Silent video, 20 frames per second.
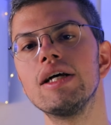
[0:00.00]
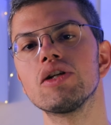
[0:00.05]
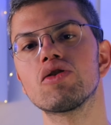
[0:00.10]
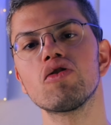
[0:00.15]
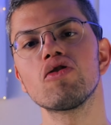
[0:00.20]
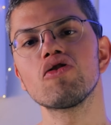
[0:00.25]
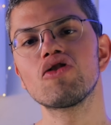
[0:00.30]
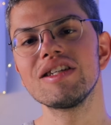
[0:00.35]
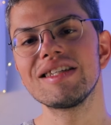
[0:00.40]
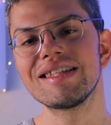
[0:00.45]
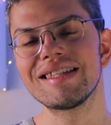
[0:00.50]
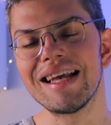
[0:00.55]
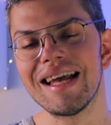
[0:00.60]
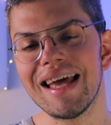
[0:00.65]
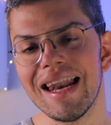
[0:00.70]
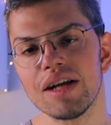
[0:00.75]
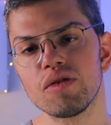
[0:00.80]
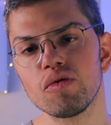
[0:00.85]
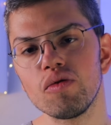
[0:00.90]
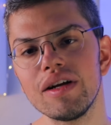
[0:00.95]
sono gesti
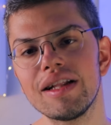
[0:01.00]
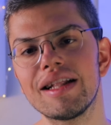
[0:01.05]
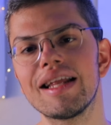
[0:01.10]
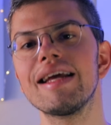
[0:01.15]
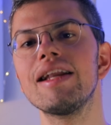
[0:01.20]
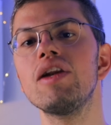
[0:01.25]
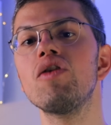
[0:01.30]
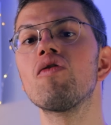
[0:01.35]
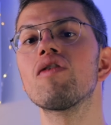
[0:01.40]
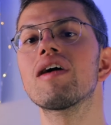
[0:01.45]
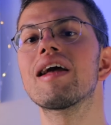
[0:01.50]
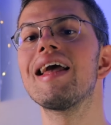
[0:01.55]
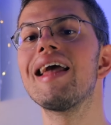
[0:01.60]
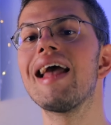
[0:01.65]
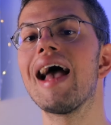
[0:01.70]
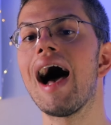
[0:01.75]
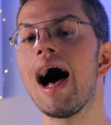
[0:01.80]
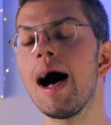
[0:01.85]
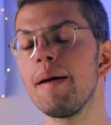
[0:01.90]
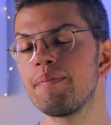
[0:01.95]
gratuiti
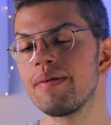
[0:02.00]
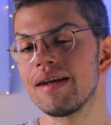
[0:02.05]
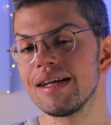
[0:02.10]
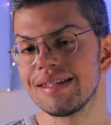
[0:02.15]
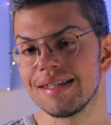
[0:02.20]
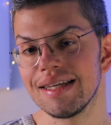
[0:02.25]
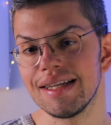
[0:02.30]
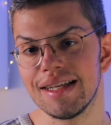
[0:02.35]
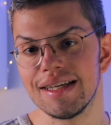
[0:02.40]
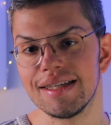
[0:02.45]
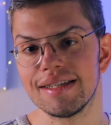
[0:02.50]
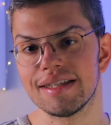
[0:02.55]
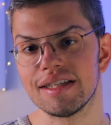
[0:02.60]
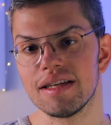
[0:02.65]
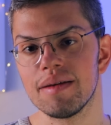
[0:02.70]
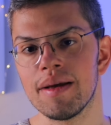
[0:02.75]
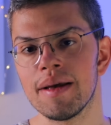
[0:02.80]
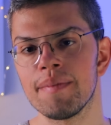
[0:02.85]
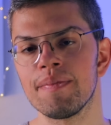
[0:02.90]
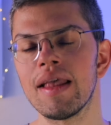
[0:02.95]
nonché
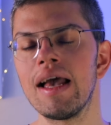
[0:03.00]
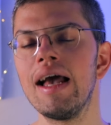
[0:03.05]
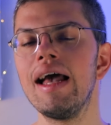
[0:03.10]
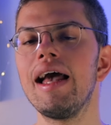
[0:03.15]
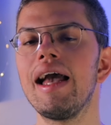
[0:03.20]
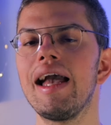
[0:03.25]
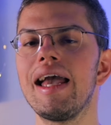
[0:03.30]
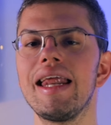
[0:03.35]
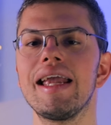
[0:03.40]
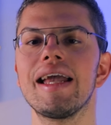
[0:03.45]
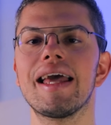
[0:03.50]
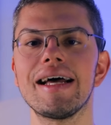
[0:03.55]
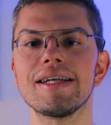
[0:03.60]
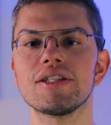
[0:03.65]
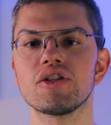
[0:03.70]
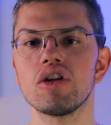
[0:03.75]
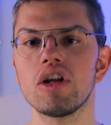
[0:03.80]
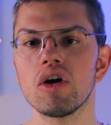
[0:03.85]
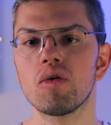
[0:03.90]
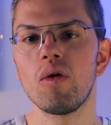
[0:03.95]
apprezzatissimi e
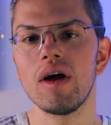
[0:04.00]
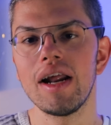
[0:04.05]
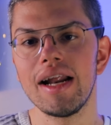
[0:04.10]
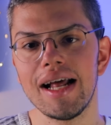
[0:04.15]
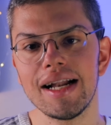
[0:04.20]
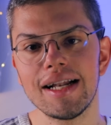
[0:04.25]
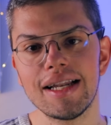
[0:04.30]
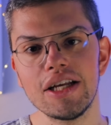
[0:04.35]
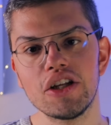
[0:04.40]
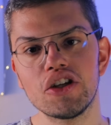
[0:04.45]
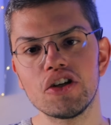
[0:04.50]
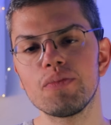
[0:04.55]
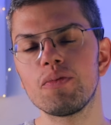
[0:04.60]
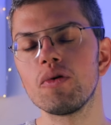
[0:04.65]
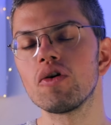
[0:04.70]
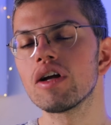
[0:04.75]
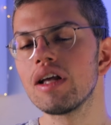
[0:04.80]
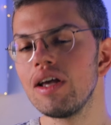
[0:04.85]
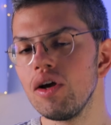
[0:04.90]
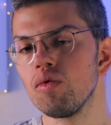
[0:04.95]
ringrazio di cuore in
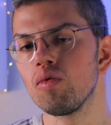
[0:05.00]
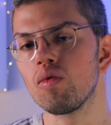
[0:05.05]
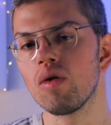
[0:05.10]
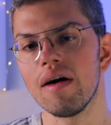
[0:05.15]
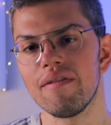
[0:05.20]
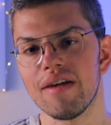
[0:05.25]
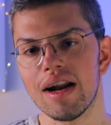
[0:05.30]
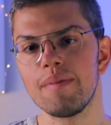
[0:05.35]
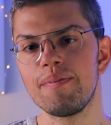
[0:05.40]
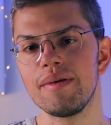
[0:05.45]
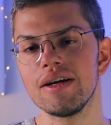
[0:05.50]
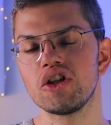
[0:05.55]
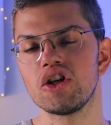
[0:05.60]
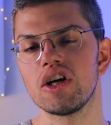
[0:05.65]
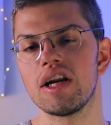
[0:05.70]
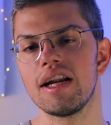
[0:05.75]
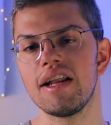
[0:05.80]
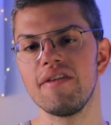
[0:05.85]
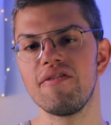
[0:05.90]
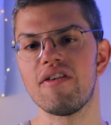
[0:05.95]
anticipo chiunque avrà il
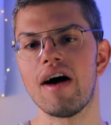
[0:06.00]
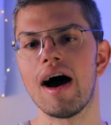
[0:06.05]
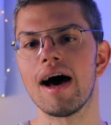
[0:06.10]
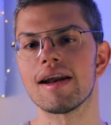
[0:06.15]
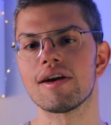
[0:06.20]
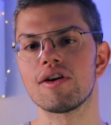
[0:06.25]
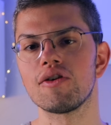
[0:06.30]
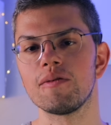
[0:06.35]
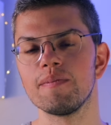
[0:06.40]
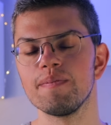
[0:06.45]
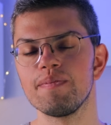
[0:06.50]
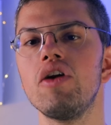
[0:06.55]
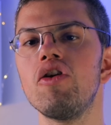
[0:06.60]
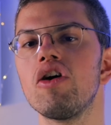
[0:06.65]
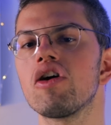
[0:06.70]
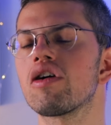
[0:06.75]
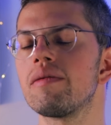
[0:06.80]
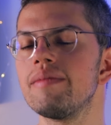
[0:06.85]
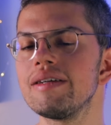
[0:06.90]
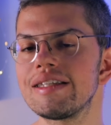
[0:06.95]
piacere di farlo.
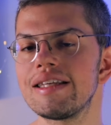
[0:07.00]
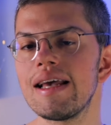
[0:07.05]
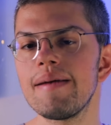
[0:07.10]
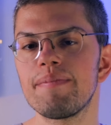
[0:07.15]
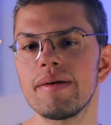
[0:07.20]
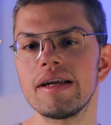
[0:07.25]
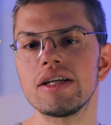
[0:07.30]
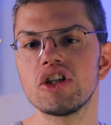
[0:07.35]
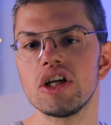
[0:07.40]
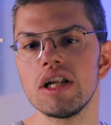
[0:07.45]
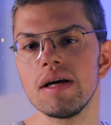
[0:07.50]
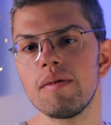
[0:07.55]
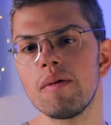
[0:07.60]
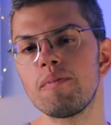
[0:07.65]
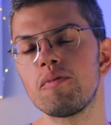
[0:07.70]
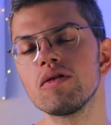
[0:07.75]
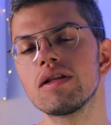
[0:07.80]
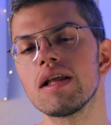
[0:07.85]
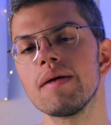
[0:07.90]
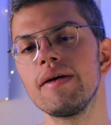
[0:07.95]
Noi come sempre ci diamo
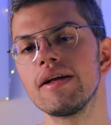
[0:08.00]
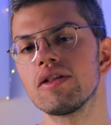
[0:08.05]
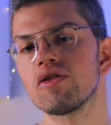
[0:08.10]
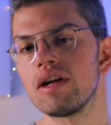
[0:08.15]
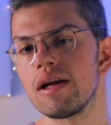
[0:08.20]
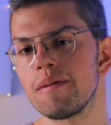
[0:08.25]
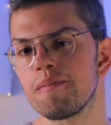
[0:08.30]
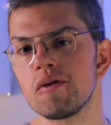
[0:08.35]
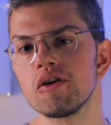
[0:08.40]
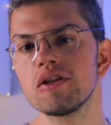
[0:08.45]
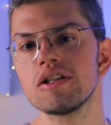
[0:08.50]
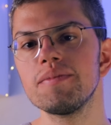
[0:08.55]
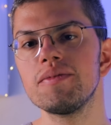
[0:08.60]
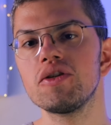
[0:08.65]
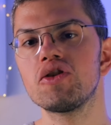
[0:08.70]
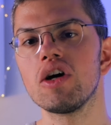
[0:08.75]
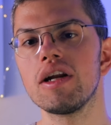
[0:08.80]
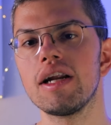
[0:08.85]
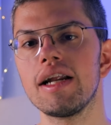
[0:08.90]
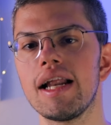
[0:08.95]
appuntamento nei prossimi
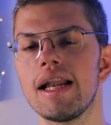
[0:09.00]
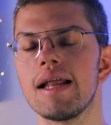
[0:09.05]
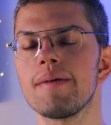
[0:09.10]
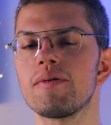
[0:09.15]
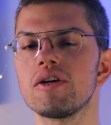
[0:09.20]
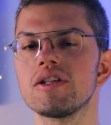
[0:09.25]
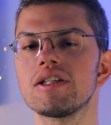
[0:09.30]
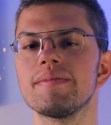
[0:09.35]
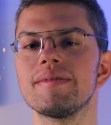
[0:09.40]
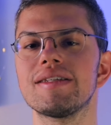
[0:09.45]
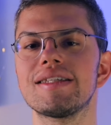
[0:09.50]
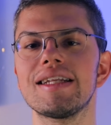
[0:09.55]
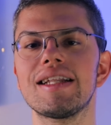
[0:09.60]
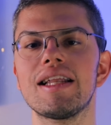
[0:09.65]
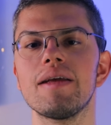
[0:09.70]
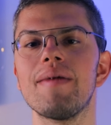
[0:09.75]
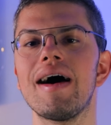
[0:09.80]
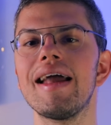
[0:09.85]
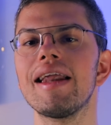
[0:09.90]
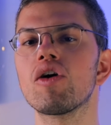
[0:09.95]
giorni e nelle prossime
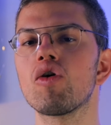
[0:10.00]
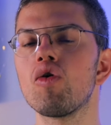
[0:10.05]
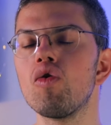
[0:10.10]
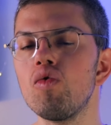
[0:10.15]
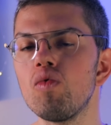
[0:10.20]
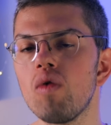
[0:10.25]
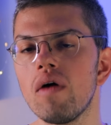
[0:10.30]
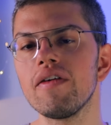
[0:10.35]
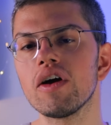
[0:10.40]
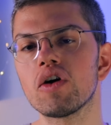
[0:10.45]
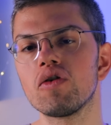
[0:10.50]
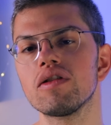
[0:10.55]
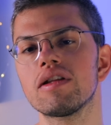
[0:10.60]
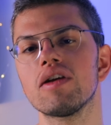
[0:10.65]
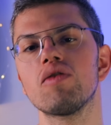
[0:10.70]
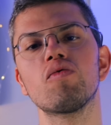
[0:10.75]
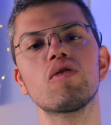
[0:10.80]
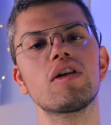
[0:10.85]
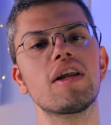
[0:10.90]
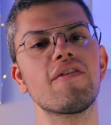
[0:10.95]
settimane con nuovi
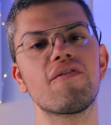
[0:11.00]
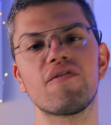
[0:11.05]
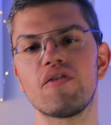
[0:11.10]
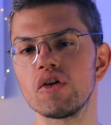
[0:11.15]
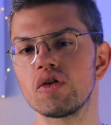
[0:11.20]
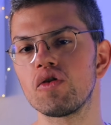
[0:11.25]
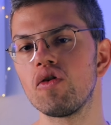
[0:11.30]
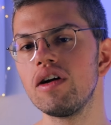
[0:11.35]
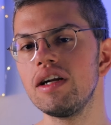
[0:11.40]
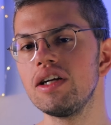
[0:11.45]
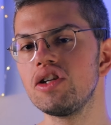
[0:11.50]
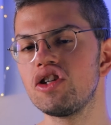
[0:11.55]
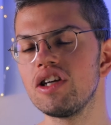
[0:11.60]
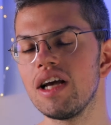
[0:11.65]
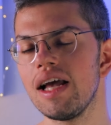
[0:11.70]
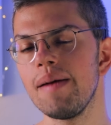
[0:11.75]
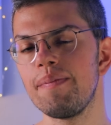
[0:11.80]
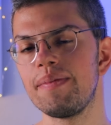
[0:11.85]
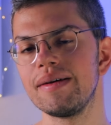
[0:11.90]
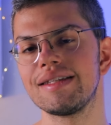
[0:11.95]
contenuti fotonici
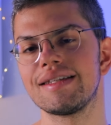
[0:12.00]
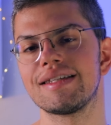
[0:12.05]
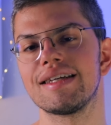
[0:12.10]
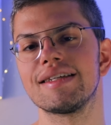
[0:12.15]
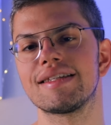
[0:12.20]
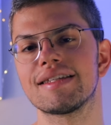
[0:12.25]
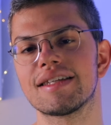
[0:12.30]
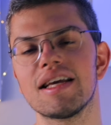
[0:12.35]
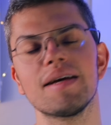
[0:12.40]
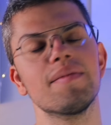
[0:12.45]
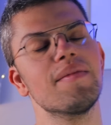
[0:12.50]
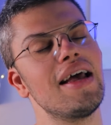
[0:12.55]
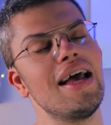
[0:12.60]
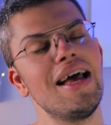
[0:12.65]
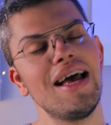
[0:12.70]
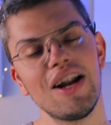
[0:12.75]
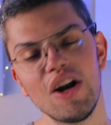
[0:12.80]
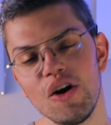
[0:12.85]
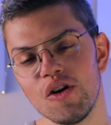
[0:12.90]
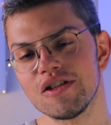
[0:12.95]
e pazzeschi.
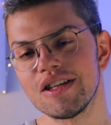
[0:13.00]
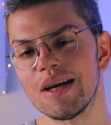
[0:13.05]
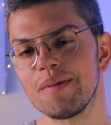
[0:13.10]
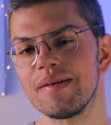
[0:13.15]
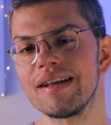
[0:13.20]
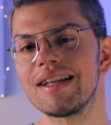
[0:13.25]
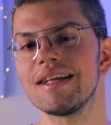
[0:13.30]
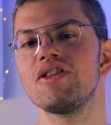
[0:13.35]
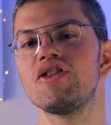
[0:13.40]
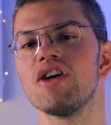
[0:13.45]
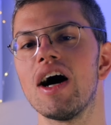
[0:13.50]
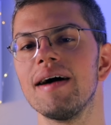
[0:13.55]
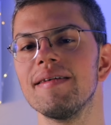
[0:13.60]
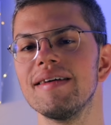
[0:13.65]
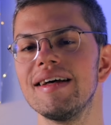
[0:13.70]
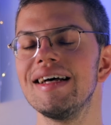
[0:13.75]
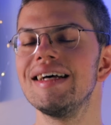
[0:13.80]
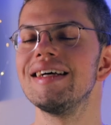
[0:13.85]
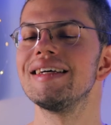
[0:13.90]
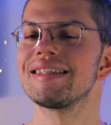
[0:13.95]
Lo sapete già.
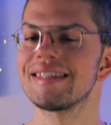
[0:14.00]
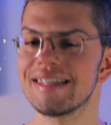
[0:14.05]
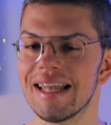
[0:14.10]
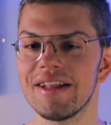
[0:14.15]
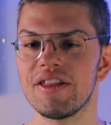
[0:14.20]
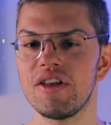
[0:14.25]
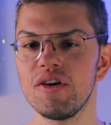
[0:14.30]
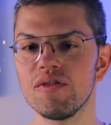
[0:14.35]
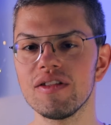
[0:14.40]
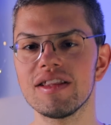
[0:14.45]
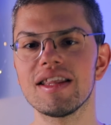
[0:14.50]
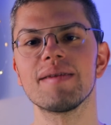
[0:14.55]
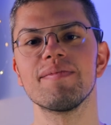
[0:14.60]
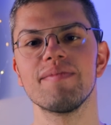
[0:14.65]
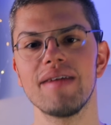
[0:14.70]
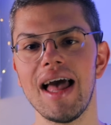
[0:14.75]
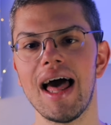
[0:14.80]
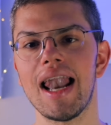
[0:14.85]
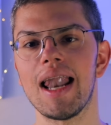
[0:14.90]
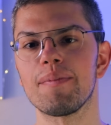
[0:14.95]
Stay tuned
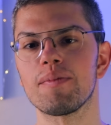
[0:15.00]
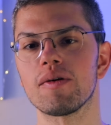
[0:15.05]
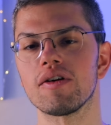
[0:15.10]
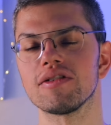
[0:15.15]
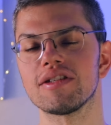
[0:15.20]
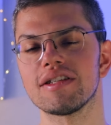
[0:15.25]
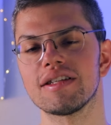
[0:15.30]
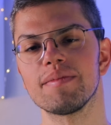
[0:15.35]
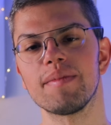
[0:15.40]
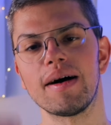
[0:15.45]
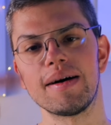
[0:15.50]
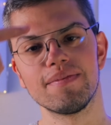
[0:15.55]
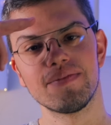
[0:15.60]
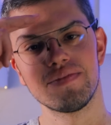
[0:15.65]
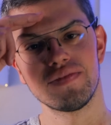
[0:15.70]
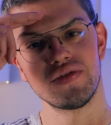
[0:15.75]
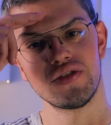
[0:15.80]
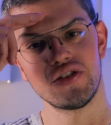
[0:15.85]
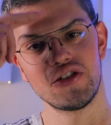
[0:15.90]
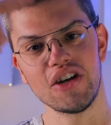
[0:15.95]
e alla prossima.
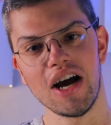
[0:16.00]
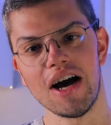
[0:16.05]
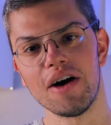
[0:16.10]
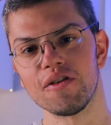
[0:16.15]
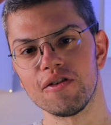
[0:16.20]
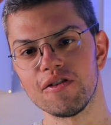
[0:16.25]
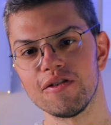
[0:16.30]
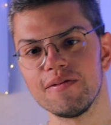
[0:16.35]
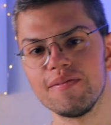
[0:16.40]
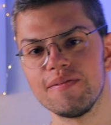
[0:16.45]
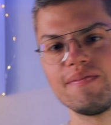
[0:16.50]
Ciao!